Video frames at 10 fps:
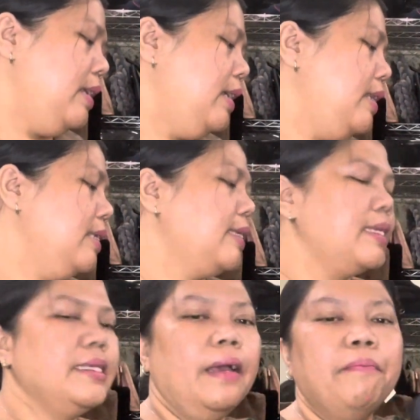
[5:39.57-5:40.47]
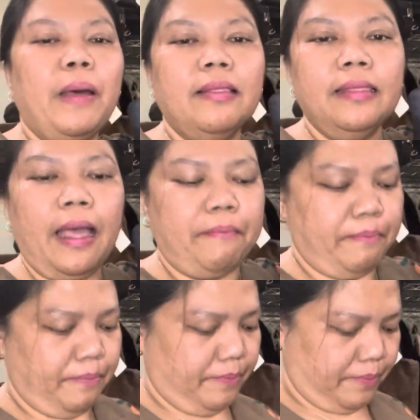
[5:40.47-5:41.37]
ini size nya 46
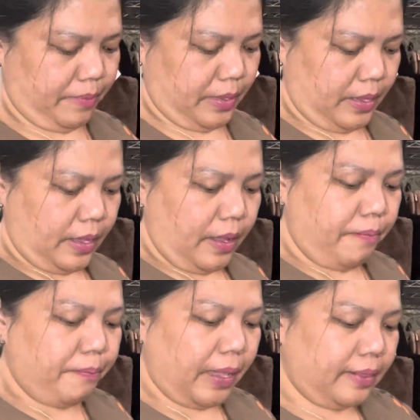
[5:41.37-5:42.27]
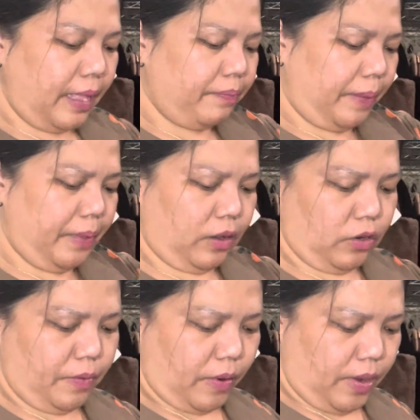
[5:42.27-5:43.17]
46 tapi kalau
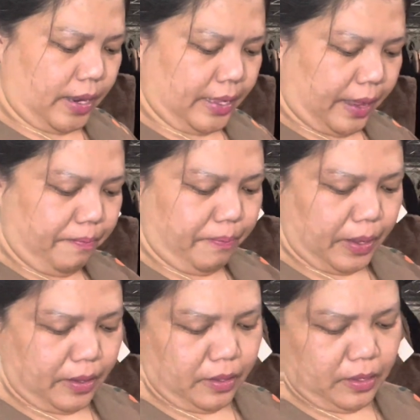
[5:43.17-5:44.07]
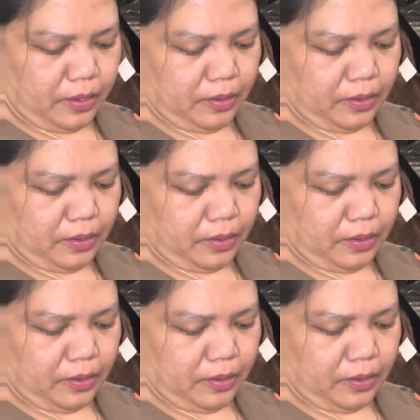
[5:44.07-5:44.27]
di bawah nggak nyampe ini